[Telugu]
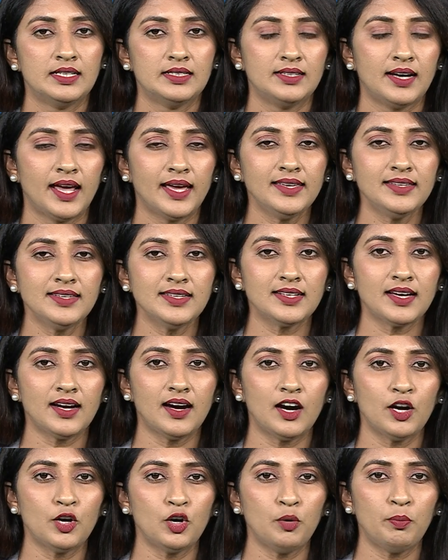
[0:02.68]
లైంగిక
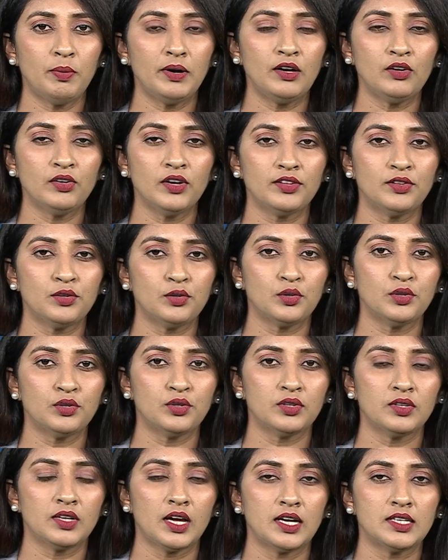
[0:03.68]
ఆరోపణలు
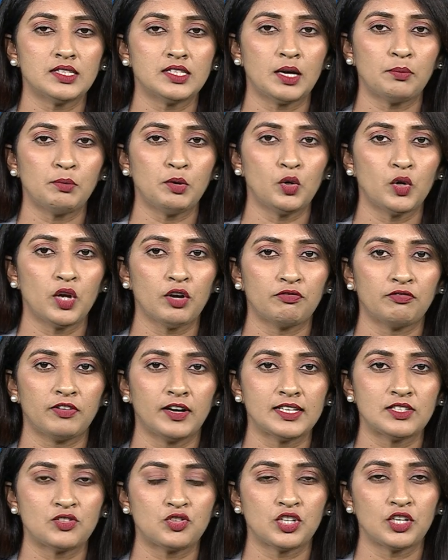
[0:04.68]
ఎదుర్కొంటున్న
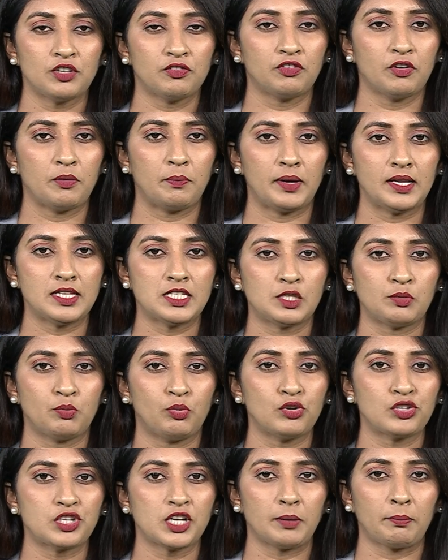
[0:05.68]
డబ్ల్యూఎఫ్ఐ చీఫ్ బ్రిజ్
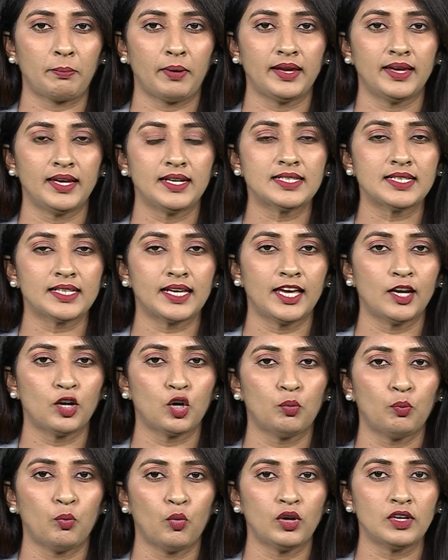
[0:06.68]
భూషణ్పై
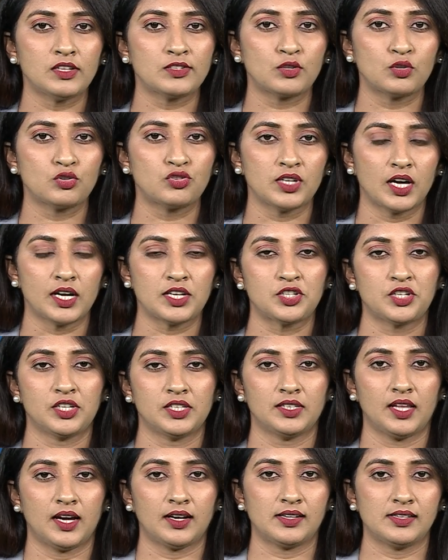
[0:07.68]
ఎట్టకేలకు పోలీసులు
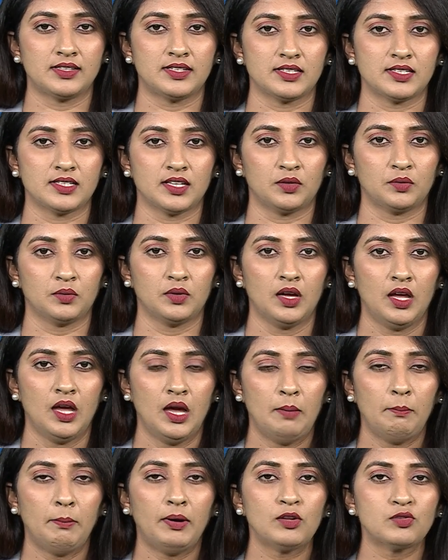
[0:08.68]
ఛార్జ్షీట్ దాఖలు చేశారు
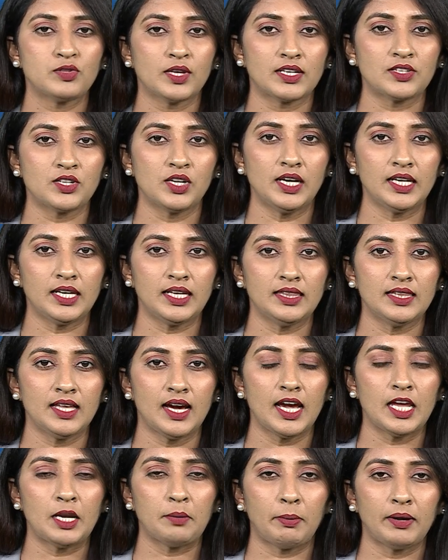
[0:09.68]
పలు సెక్షన్ల కింద
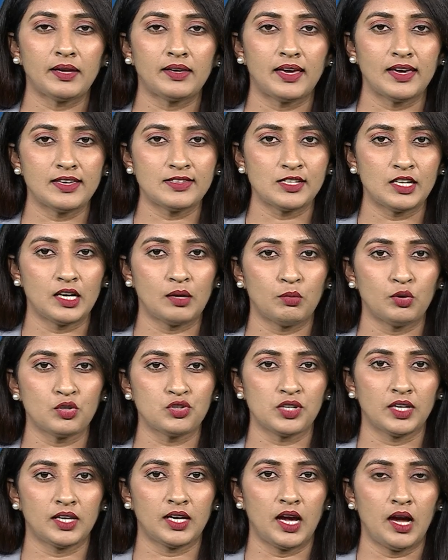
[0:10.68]
ఆయనపై కేసులు నమోదు
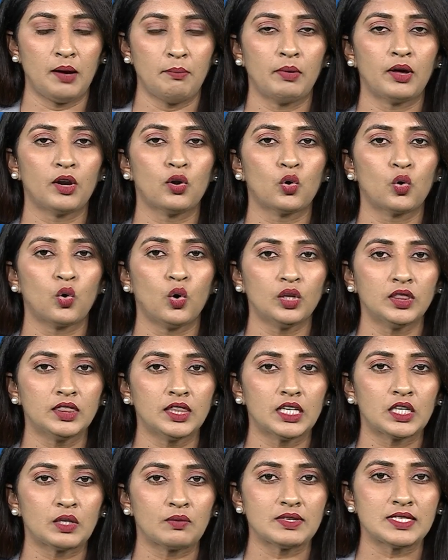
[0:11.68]
చేయగా మరో
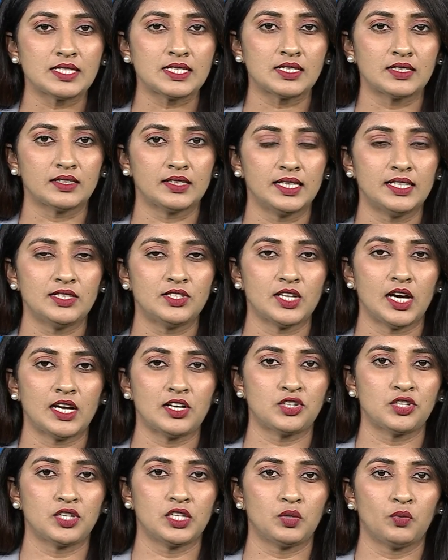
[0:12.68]
కొత్త ట్విస్ట్ ఈ
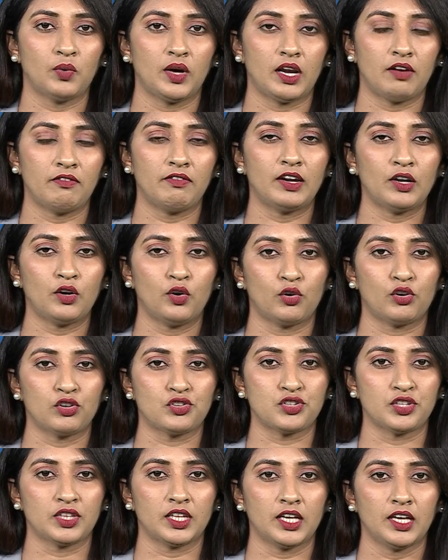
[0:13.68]
ఛార్జ్షీట్ ద్వారా వెలుగులోకి
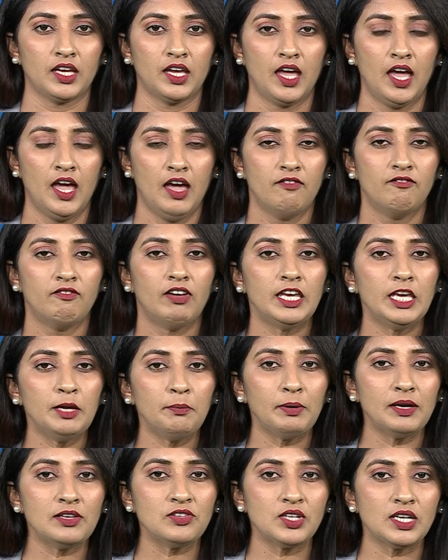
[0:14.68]
వచ్చింది వెయ్యి
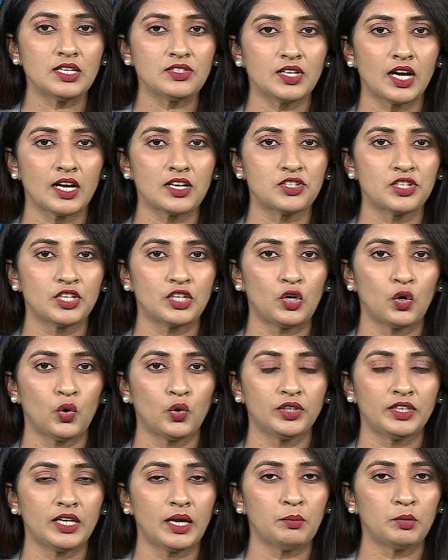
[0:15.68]
పేజీల ఛార్జ్షీట్లో
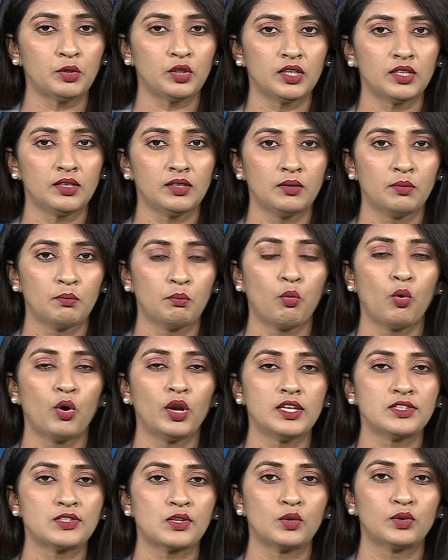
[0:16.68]
ఏముంది
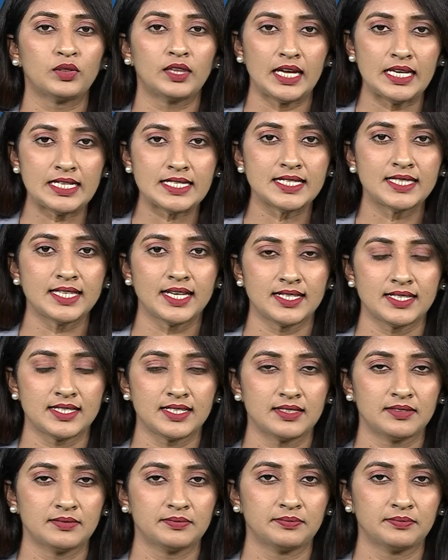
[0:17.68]
పోలీసులు తేల్చిందేంటి